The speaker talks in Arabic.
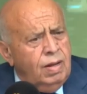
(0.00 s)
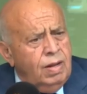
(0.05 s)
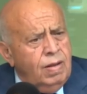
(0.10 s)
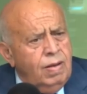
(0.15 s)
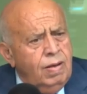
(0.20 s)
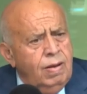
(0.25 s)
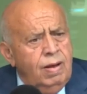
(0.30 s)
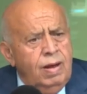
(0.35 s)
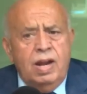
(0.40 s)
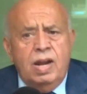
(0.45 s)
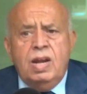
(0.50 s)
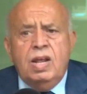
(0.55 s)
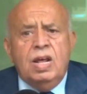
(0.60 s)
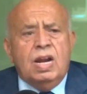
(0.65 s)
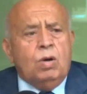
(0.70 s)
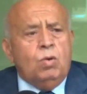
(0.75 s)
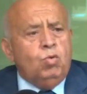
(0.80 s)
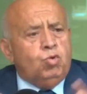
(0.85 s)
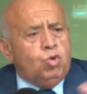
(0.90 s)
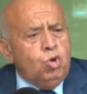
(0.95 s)
اللي
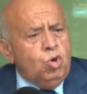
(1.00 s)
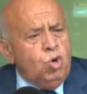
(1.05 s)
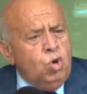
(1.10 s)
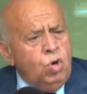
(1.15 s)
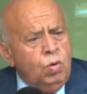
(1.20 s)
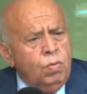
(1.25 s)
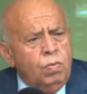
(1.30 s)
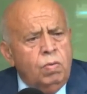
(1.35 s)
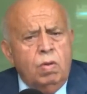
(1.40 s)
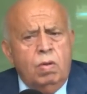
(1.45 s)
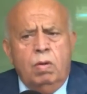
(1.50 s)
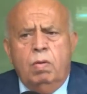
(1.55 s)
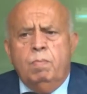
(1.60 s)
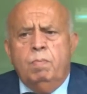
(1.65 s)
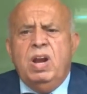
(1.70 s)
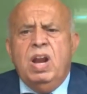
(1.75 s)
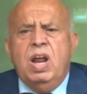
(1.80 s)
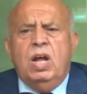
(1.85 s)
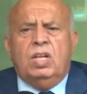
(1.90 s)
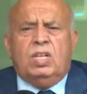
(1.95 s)
يروجوه
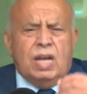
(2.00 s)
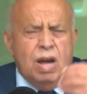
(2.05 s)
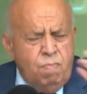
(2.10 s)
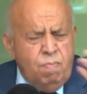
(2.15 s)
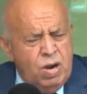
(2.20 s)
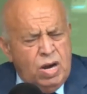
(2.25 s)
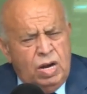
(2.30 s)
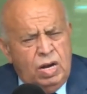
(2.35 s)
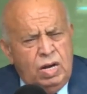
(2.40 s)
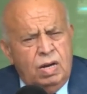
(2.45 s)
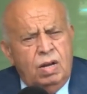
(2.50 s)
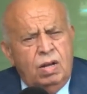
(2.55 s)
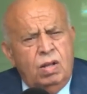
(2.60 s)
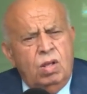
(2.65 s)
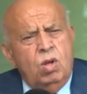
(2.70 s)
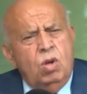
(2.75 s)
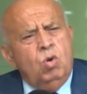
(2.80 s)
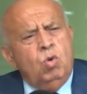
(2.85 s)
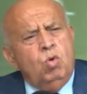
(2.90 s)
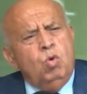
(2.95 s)
بلاد قمع
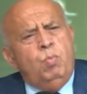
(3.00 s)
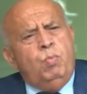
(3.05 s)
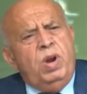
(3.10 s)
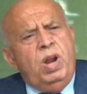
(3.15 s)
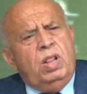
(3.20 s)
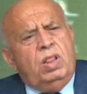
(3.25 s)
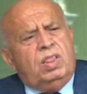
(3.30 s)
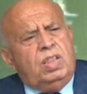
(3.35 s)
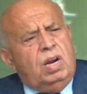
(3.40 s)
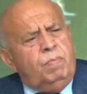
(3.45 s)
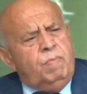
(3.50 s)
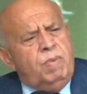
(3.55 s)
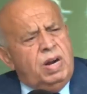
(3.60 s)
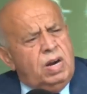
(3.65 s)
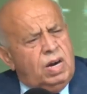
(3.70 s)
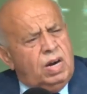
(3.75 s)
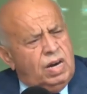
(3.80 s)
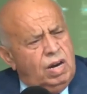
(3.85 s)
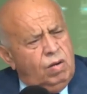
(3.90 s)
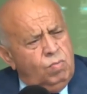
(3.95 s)
وبلاد ضربان
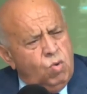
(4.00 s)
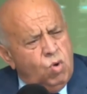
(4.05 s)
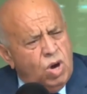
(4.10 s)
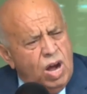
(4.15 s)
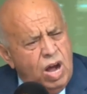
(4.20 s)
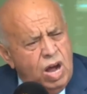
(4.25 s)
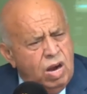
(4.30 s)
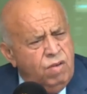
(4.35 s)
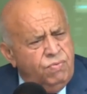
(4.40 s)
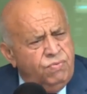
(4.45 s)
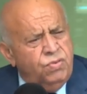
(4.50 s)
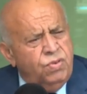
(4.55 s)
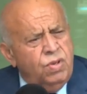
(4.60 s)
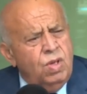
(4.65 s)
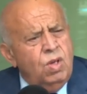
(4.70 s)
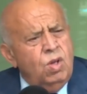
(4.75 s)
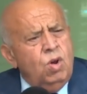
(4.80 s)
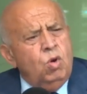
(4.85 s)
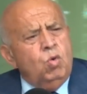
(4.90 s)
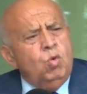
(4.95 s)
الرأي المخالف
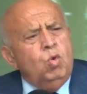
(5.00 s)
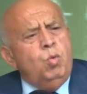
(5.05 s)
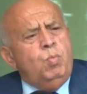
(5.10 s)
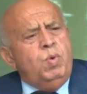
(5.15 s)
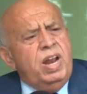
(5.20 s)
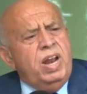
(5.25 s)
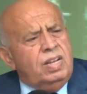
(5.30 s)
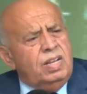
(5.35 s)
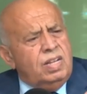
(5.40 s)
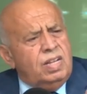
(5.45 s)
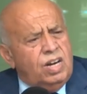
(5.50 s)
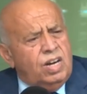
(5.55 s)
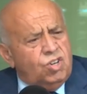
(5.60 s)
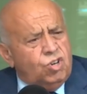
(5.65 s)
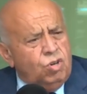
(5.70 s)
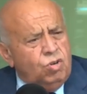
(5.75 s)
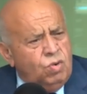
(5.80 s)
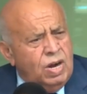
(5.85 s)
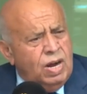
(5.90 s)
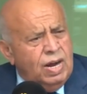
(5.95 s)
وبلاد ندرى
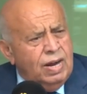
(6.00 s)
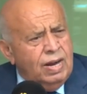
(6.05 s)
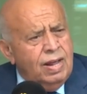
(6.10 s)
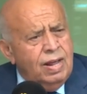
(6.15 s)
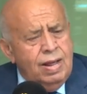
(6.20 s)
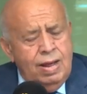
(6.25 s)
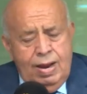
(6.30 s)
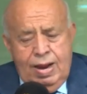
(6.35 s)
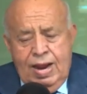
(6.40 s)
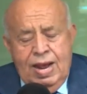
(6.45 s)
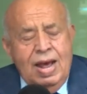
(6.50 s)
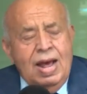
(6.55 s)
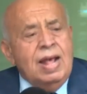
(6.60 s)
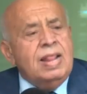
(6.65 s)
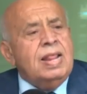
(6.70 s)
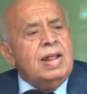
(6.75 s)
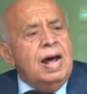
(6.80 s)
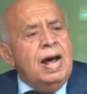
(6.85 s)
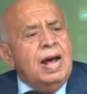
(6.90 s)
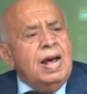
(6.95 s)
شنو
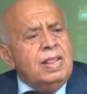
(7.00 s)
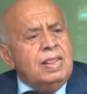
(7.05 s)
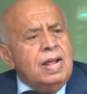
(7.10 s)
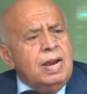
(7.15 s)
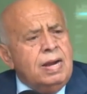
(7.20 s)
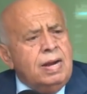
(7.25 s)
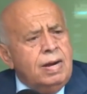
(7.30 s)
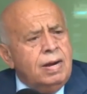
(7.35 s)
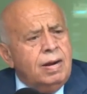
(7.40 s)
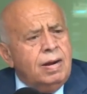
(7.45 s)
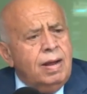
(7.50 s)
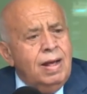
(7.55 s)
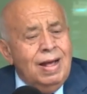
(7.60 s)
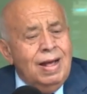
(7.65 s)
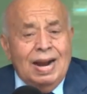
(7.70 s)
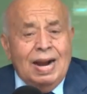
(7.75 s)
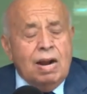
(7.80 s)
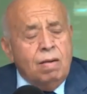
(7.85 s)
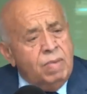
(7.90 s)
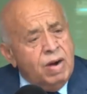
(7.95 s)
هذا أيضا
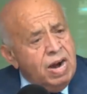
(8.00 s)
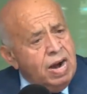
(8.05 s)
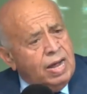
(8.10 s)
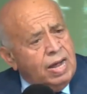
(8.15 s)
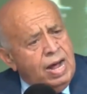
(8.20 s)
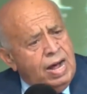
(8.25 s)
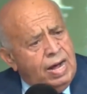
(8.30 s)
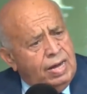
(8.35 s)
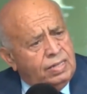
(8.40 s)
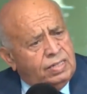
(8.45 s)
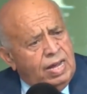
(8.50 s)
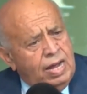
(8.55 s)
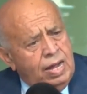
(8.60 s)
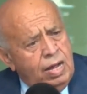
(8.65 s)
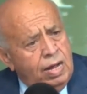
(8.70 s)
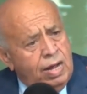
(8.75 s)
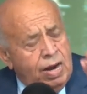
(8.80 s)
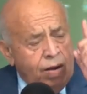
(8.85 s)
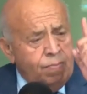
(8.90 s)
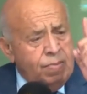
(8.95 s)
رغم النقائص
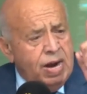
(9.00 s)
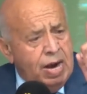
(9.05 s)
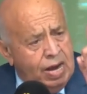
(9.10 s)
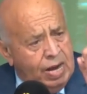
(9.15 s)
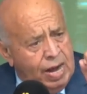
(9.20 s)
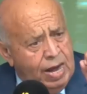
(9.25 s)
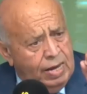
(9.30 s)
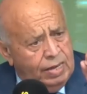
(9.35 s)
رغم النقائص